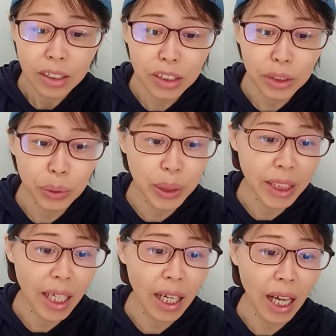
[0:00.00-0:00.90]
金秀
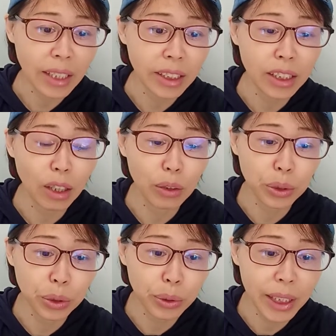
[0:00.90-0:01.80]
贤还介绍了
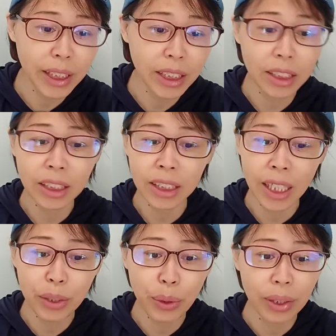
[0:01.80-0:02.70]
徐瑞之
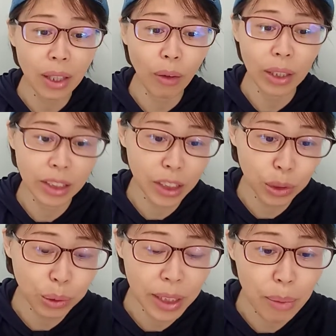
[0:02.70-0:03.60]
签约到了金
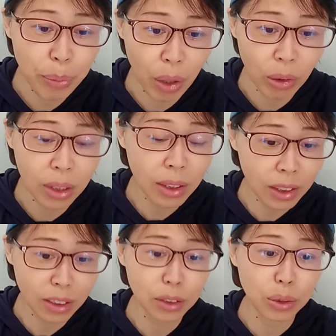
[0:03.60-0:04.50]
秀贤表哥
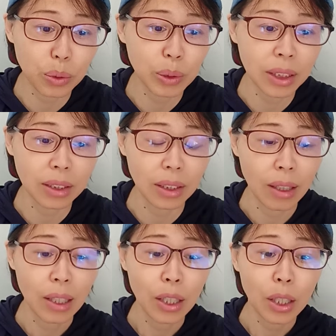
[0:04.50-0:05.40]
的经纪公
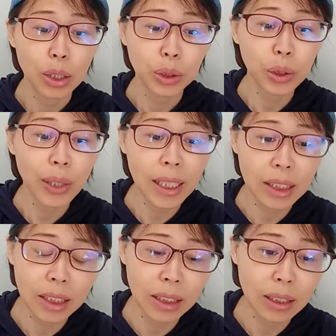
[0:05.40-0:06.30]
司。虽然
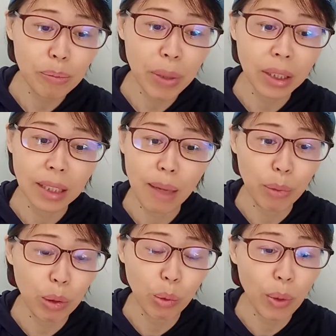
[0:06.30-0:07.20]
是精神病，
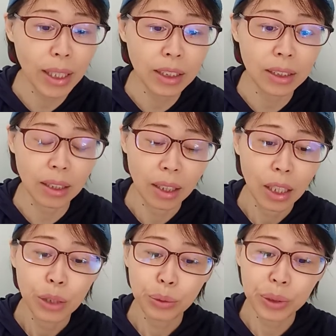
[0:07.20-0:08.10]
但没有关系。
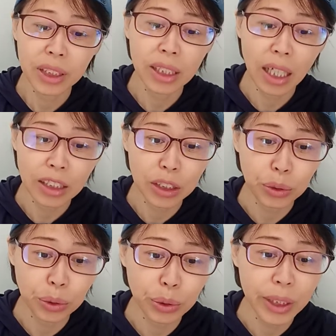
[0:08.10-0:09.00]
据悉啊，是
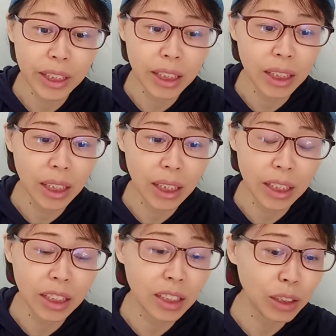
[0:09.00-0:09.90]
徐瑞芝
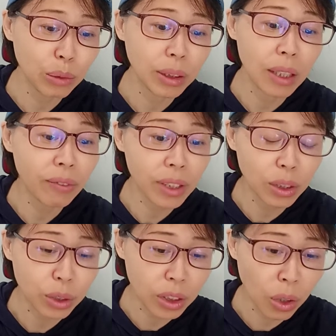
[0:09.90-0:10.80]
和金秀贤分
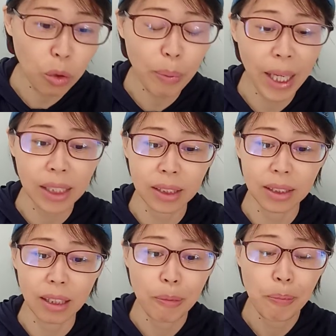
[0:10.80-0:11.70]
手之后拍
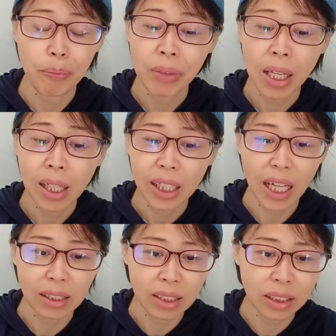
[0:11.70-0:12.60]
摄的，
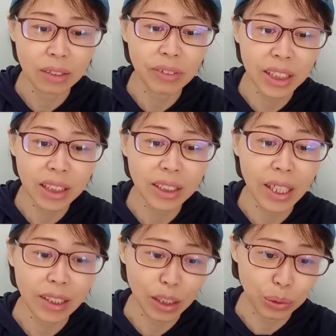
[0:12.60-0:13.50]
两人十分敬
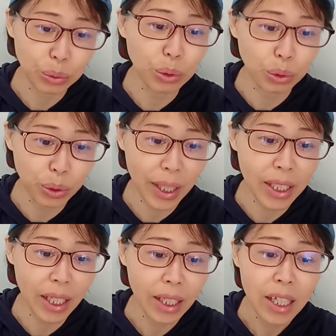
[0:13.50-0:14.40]
业，也足够
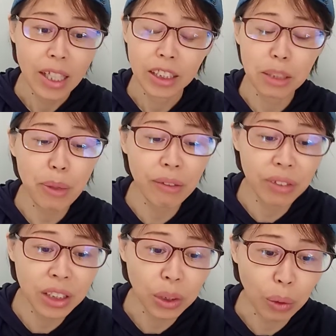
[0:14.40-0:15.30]
专业，即便
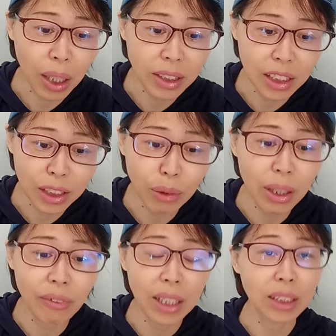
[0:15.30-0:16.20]
分手了，也照
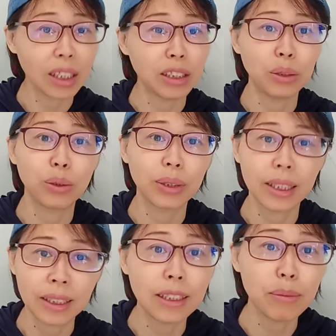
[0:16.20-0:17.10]
样完成了许多
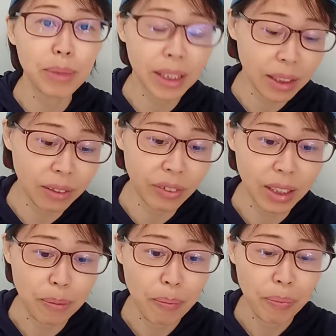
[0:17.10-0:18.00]
的亲密戏
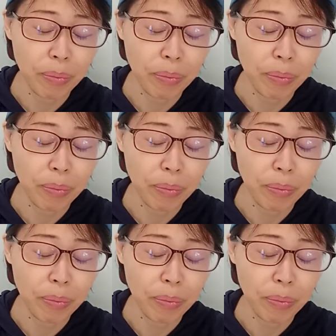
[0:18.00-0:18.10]
份。